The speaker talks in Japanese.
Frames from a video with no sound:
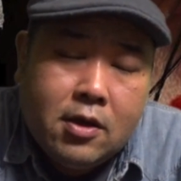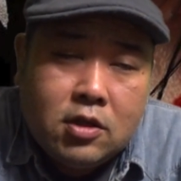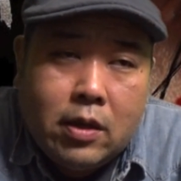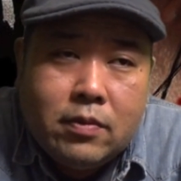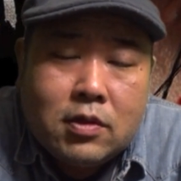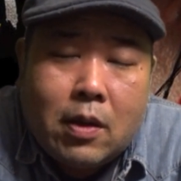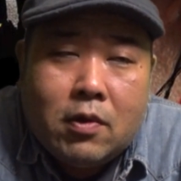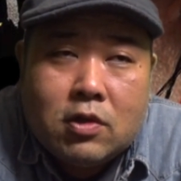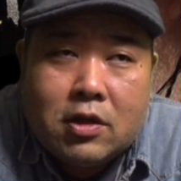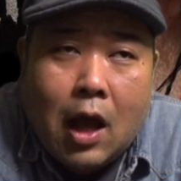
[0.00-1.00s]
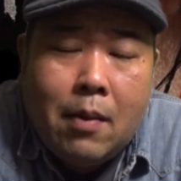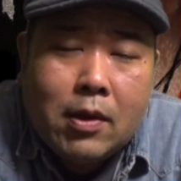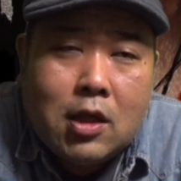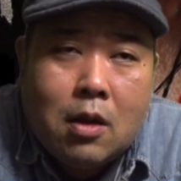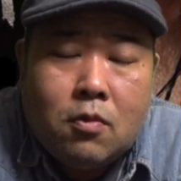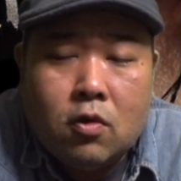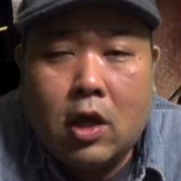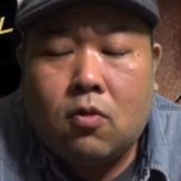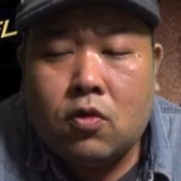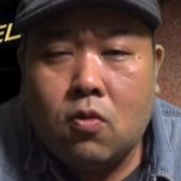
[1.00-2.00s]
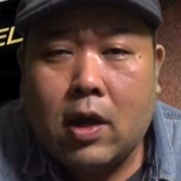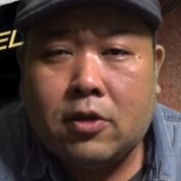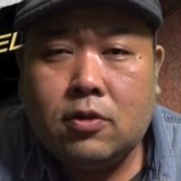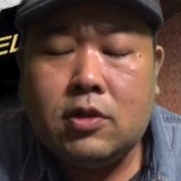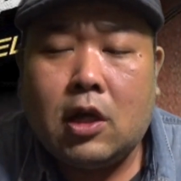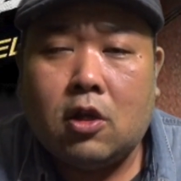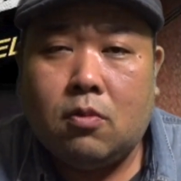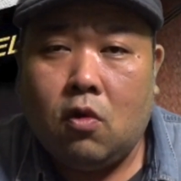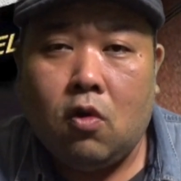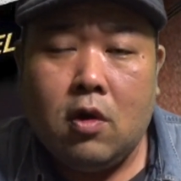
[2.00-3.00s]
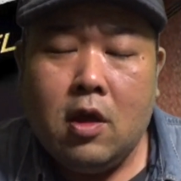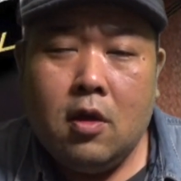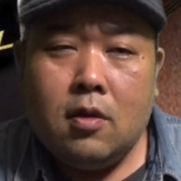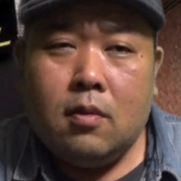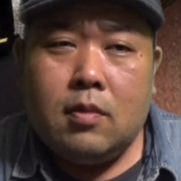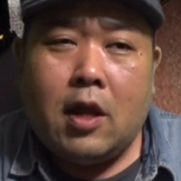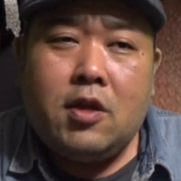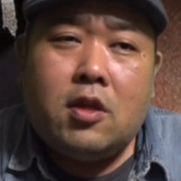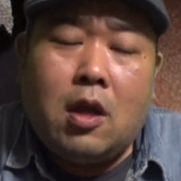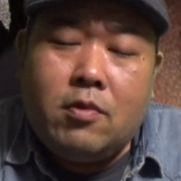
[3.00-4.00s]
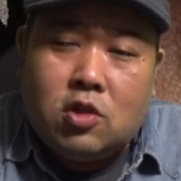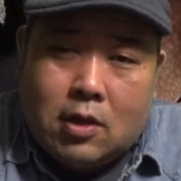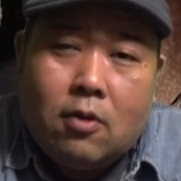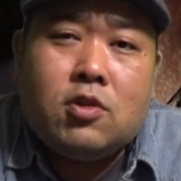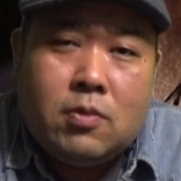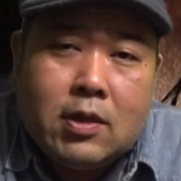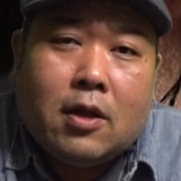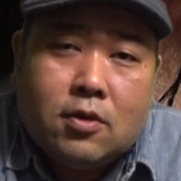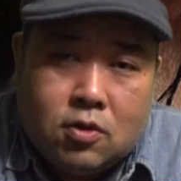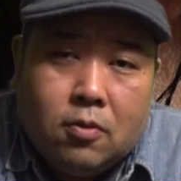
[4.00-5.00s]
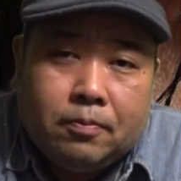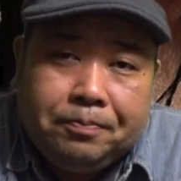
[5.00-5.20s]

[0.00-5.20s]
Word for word: ジェームズ・キャメロンの作品、アバターも結構評価低いんだけども、何気に楽し、楽しめたんですよ。